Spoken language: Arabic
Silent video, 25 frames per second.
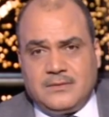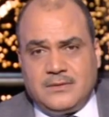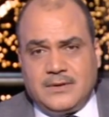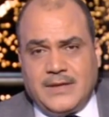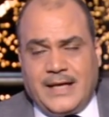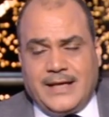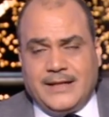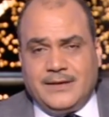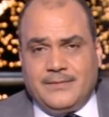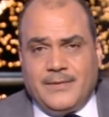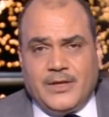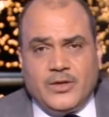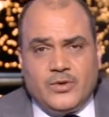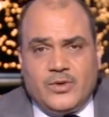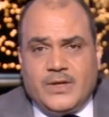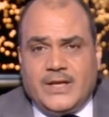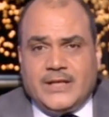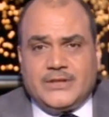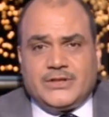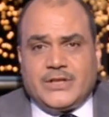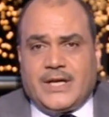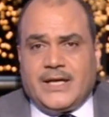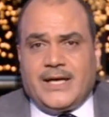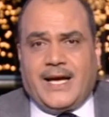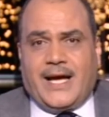يعني ما
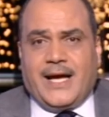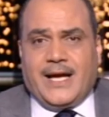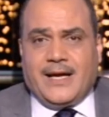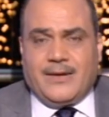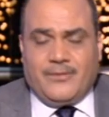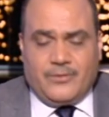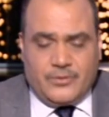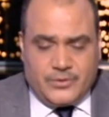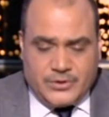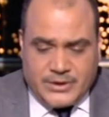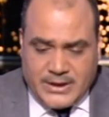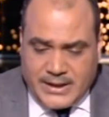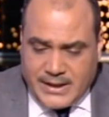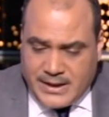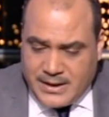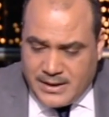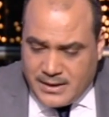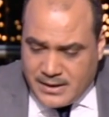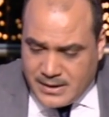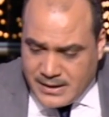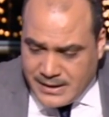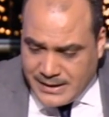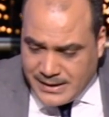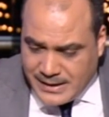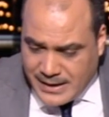يقولناش اي حاجه ما يقولش
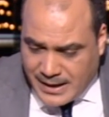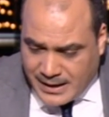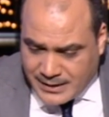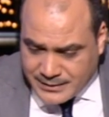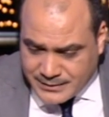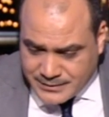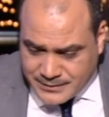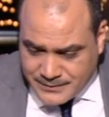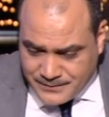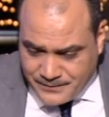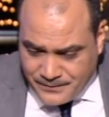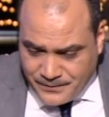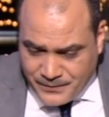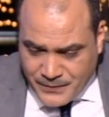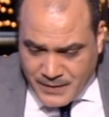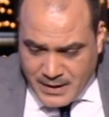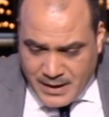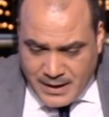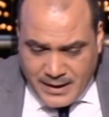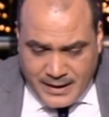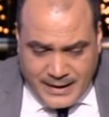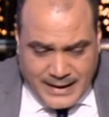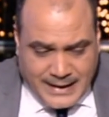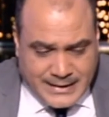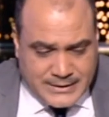إيه, ايه اللي حصل
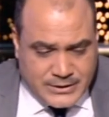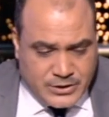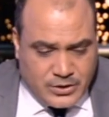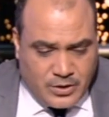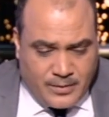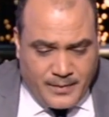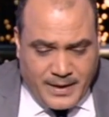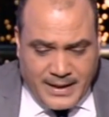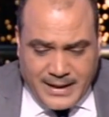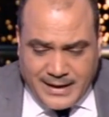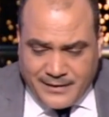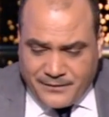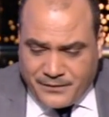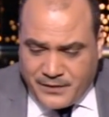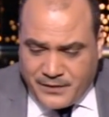هي الزملاء